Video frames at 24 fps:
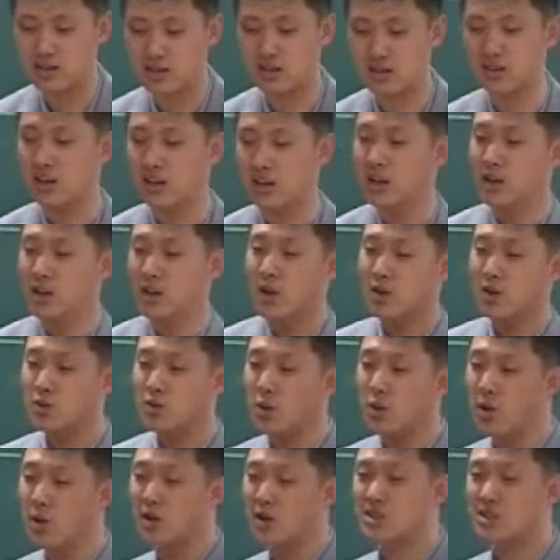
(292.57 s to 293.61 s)
这是。
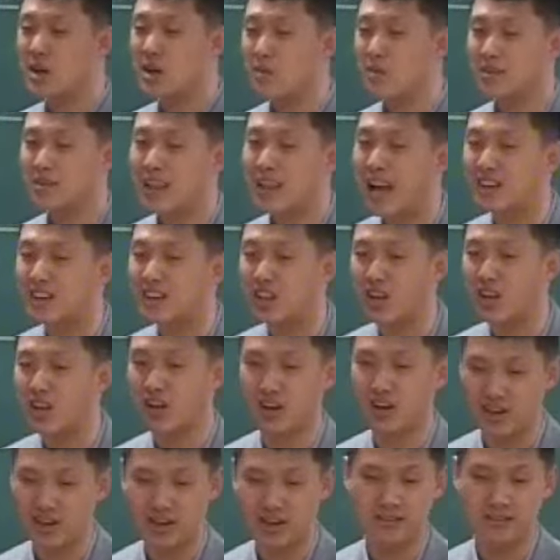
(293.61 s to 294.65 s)
拥有这么大地儿
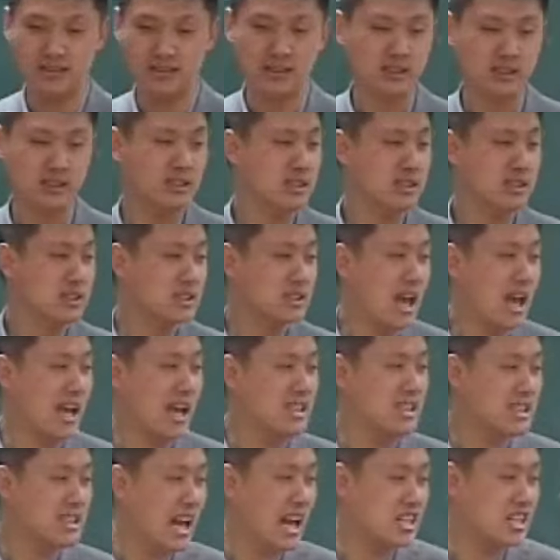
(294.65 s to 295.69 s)
的人
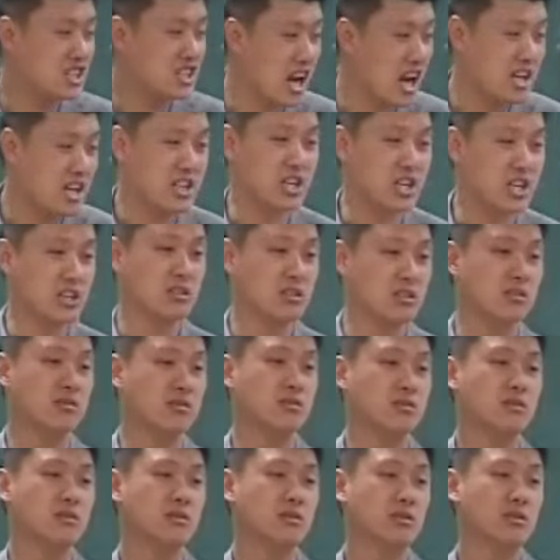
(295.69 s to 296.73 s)
参加战争，
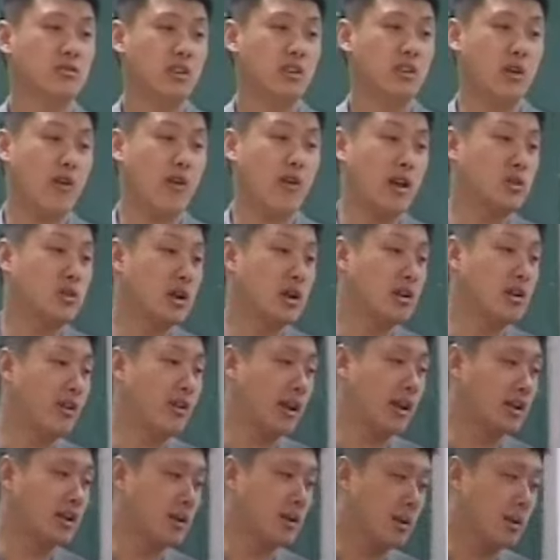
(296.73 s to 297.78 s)
那完全是
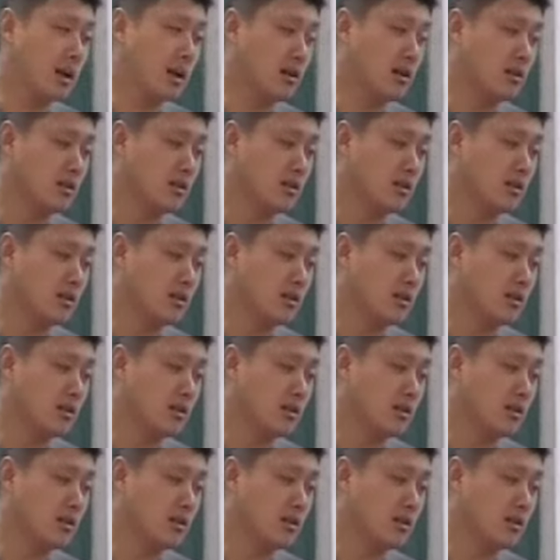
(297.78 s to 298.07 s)
为了什么？